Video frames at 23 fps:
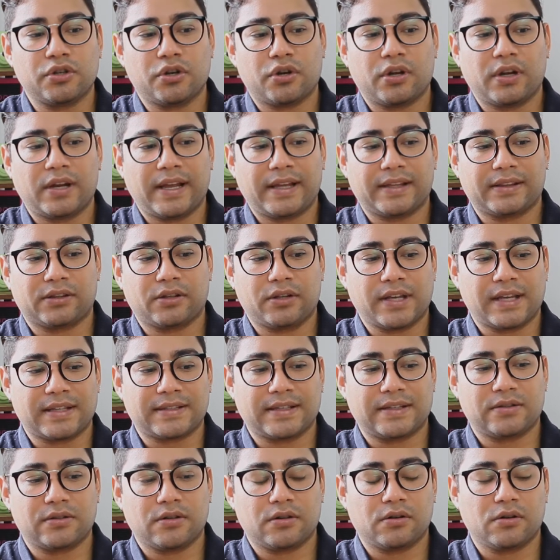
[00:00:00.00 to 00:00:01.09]
yo estoy
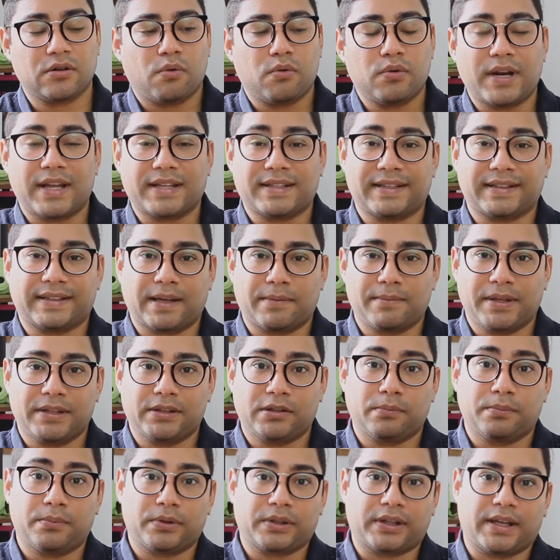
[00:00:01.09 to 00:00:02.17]
haciendo un
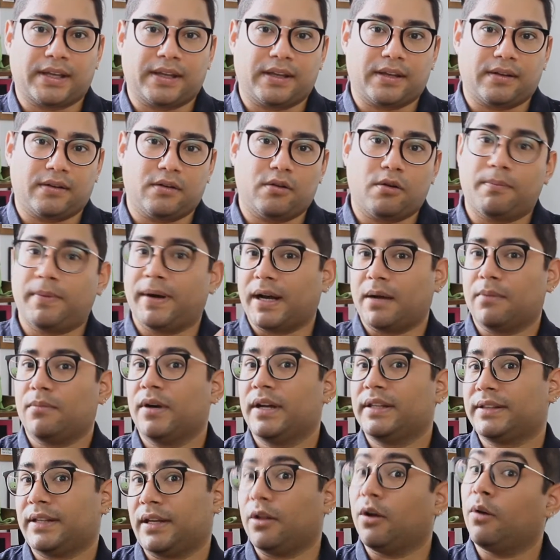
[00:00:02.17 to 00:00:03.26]
acercamiento porque lo pagamos
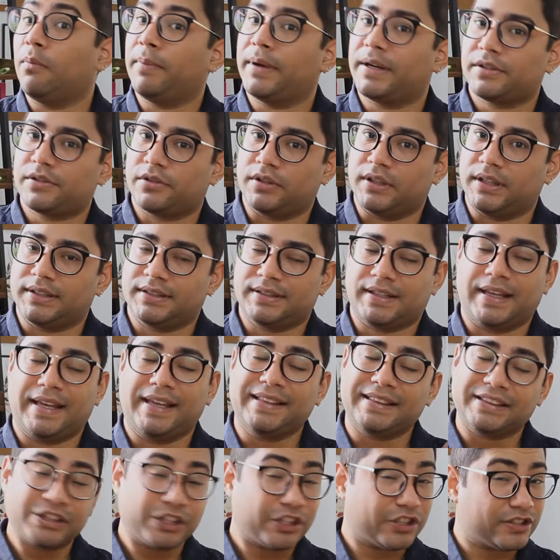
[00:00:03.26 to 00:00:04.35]
entre dos personas.
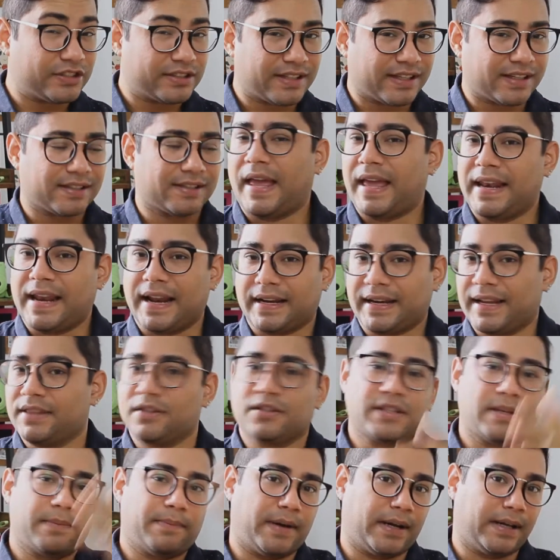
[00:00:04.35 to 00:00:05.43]
Entonces, el arriendo
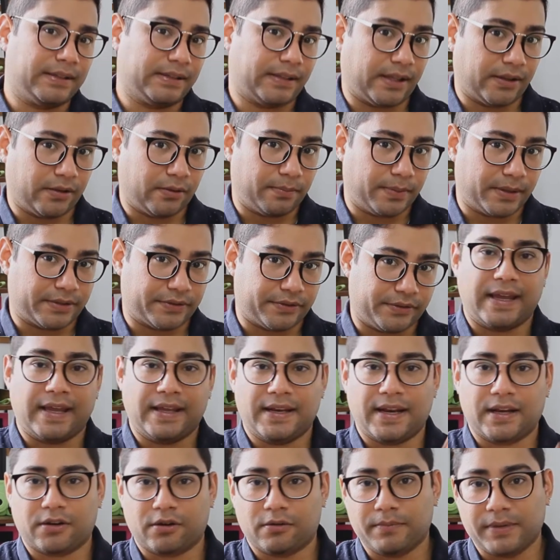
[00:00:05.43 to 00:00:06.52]
se paga entre dos personas, eh,
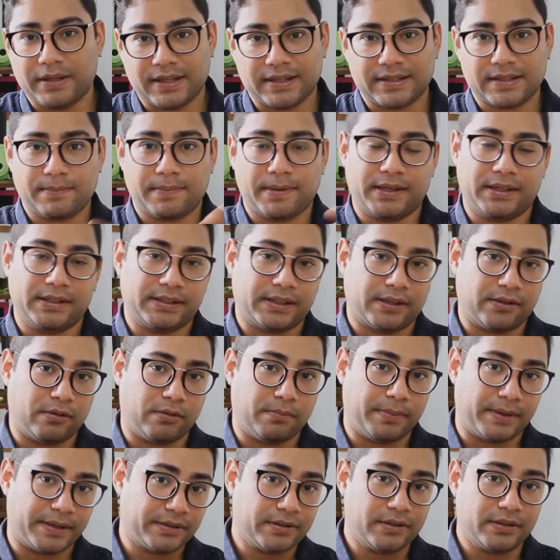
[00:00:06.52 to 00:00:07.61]
la comida se paga entre dos
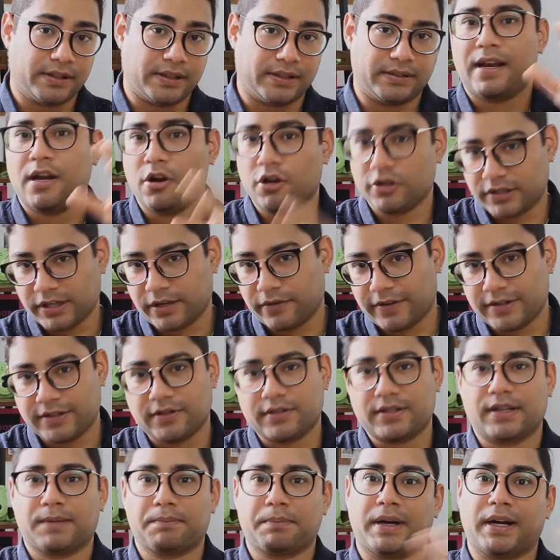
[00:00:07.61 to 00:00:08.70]
personas. Los
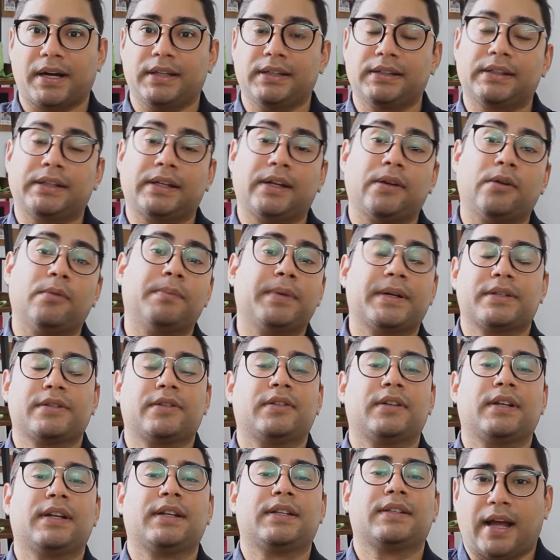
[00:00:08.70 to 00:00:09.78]
servicios que pagan entre dos
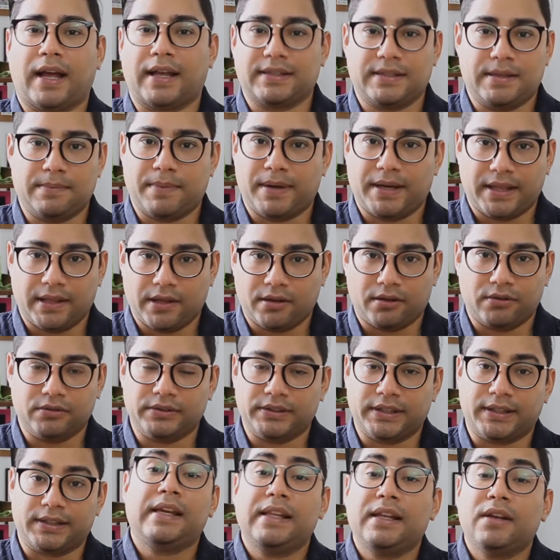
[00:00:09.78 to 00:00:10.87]
personas, así pare de
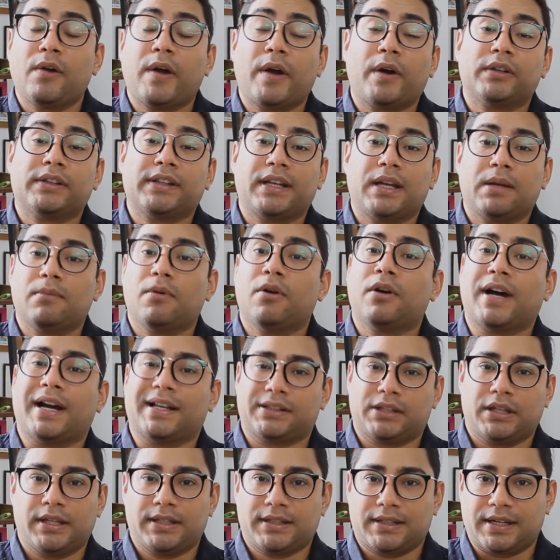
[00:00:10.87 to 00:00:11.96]
contar. Y luego tenemos
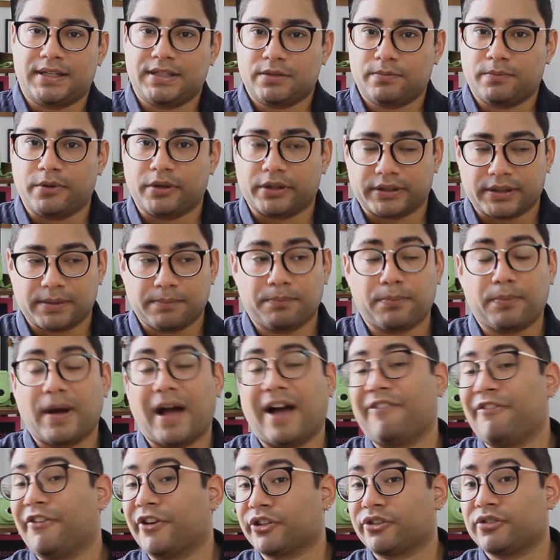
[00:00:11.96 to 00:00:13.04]
gasto de transporte.
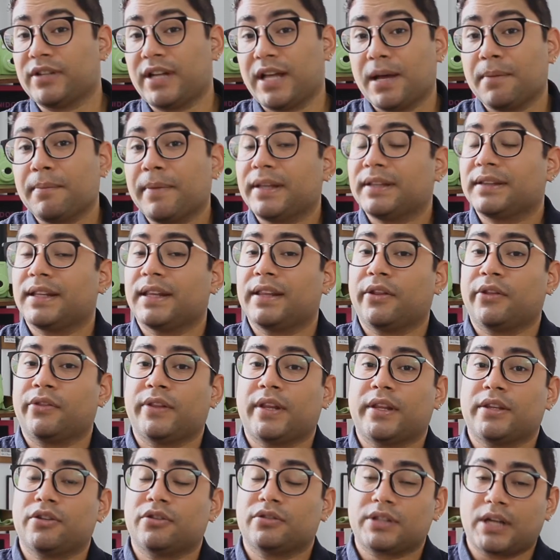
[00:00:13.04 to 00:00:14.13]
Afortunadamente,
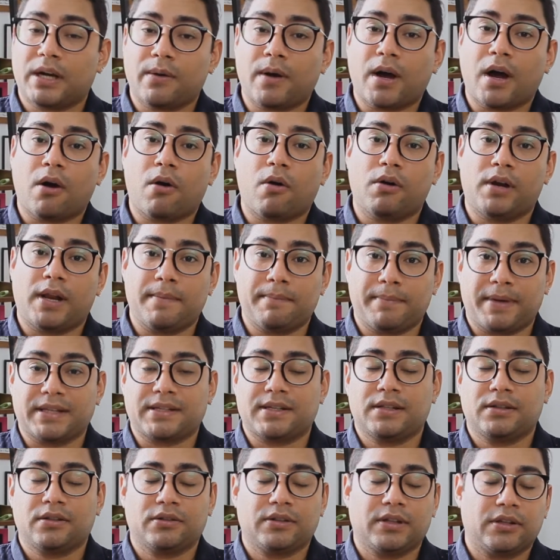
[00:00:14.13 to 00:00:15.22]
donde yo trabajo, la
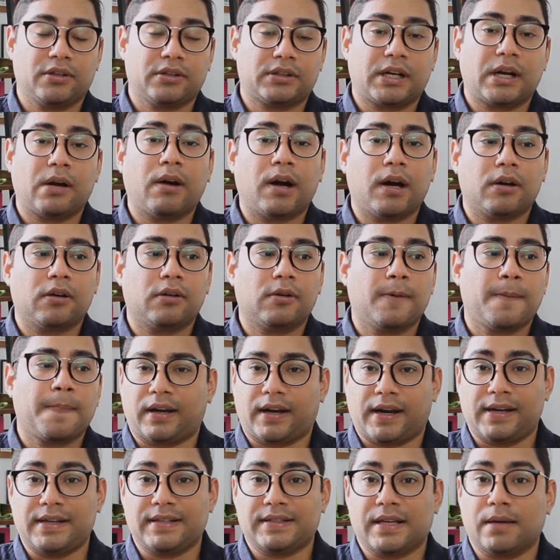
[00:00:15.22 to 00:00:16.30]
empresa en donde yo trabajo,
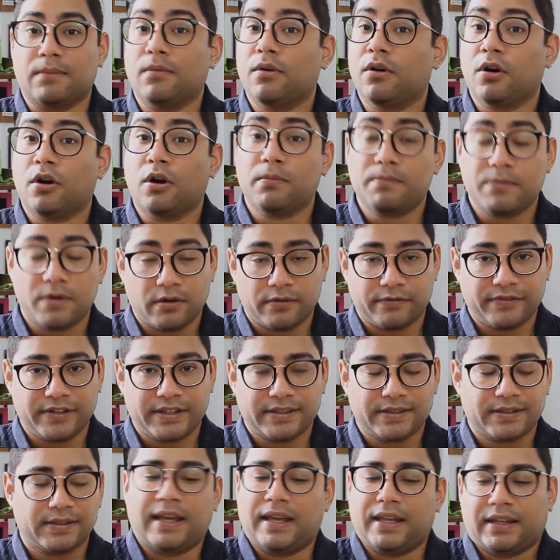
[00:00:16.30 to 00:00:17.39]
realizamos home
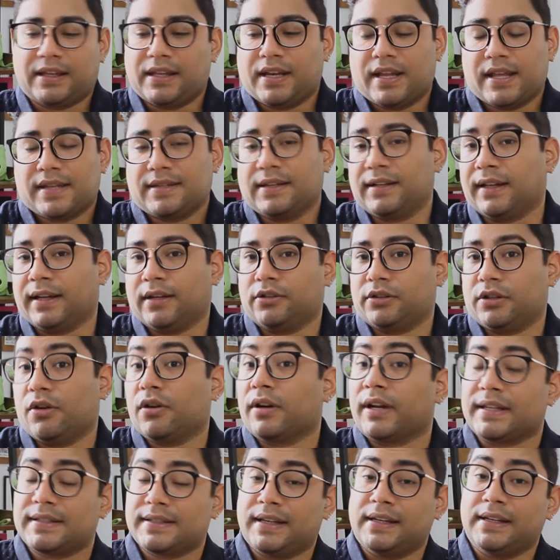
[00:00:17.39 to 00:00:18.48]
office, que quiere decir que no tengo
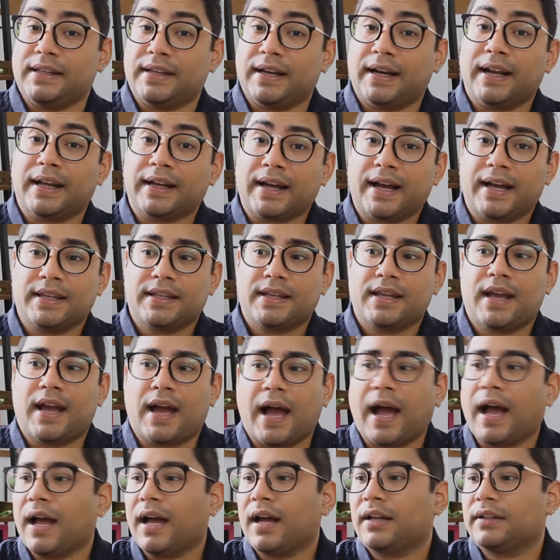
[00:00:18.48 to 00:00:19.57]
que salir a la calle
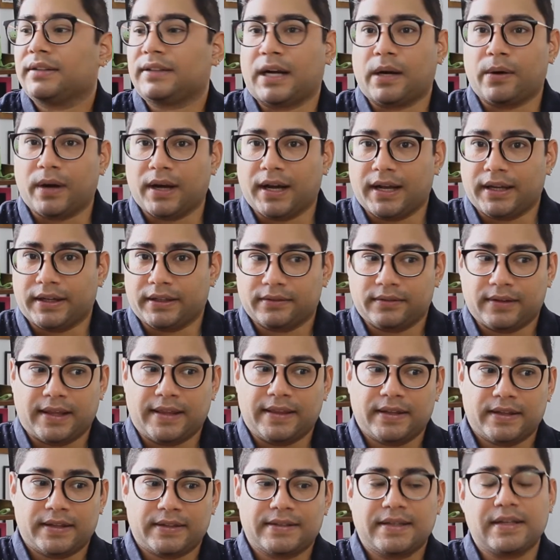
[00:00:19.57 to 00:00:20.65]
a trabajar.
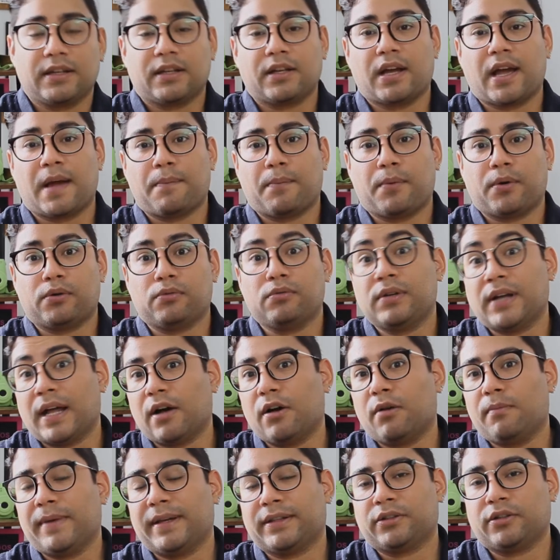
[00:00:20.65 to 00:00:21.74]
Es decir, que por un
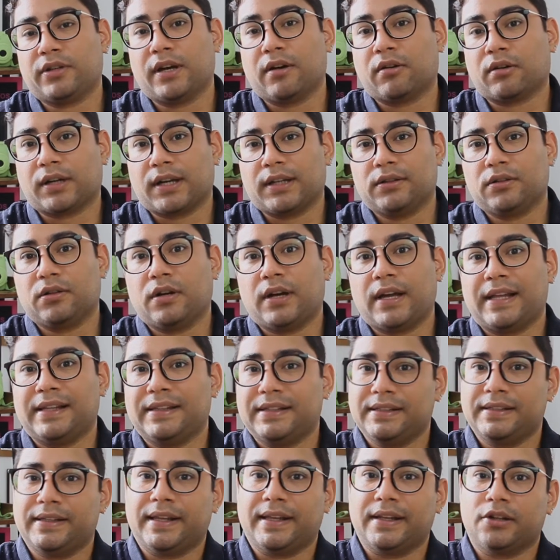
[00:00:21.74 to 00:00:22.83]
lado me estoy ahorrando el
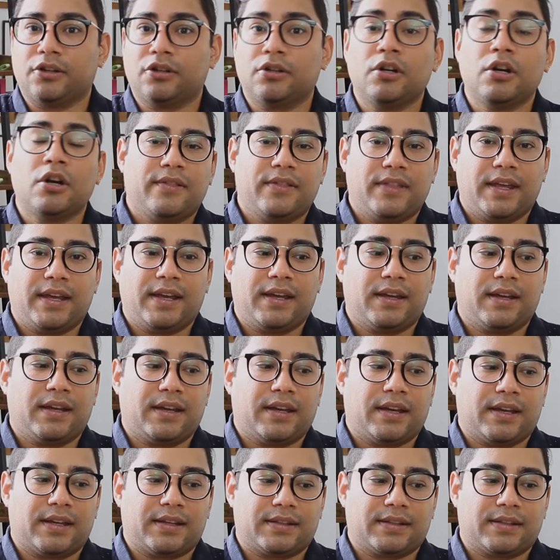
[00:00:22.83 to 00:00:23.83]
dinero de,